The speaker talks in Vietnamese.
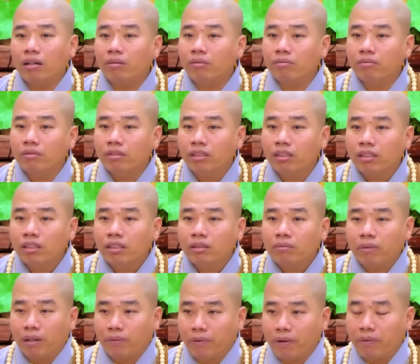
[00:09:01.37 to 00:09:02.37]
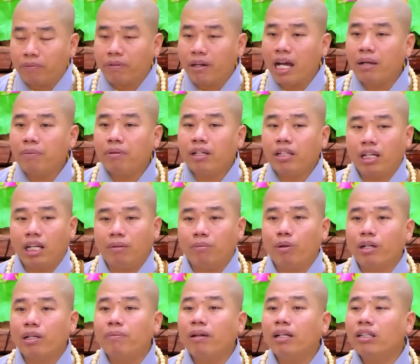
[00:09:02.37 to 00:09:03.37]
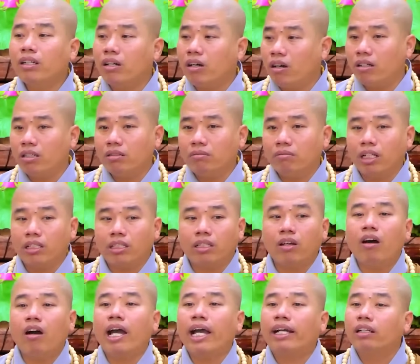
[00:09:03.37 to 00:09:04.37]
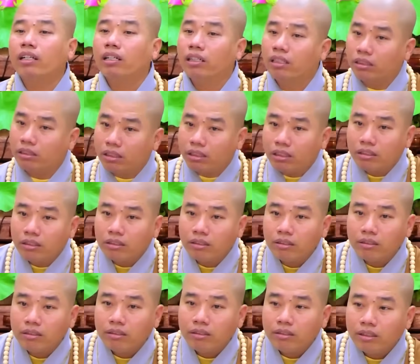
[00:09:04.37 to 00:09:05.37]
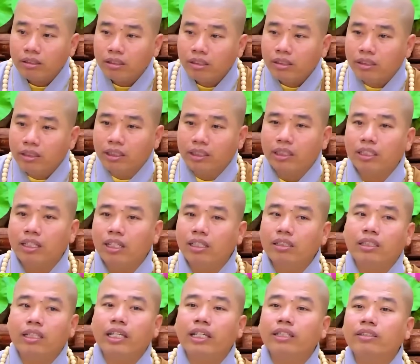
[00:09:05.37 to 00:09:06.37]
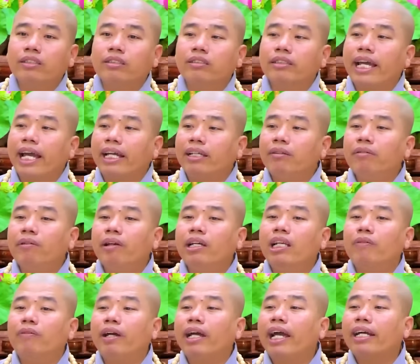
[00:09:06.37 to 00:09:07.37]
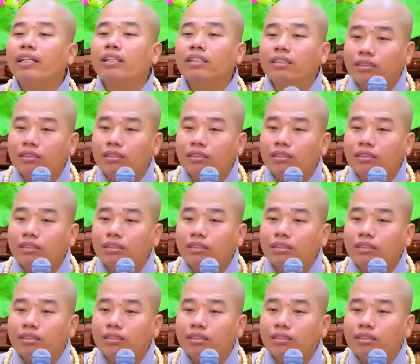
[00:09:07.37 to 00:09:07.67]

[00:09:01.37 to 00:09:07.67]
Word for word: không. Mà Phật pháp là một cái bánh ngon mà cho ăn được. Như Nhuận Đức chiên sườn chay quý vị là phải ăn